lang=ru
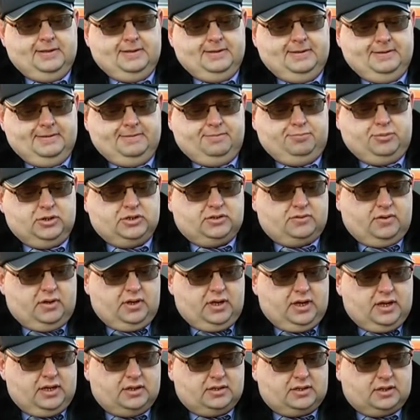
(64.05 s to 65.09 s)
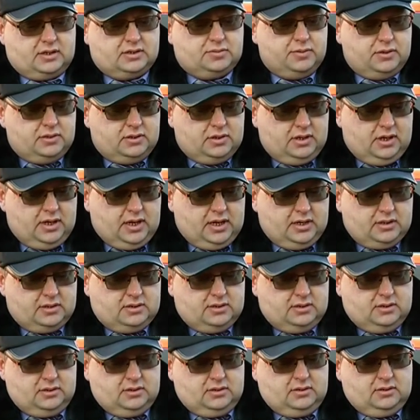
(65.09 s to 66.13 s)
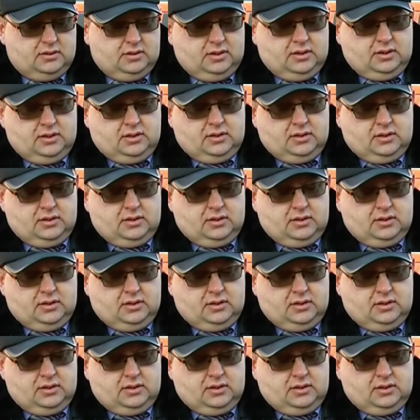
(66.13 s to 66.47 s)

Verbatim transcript: Э, позволяет распределять, э,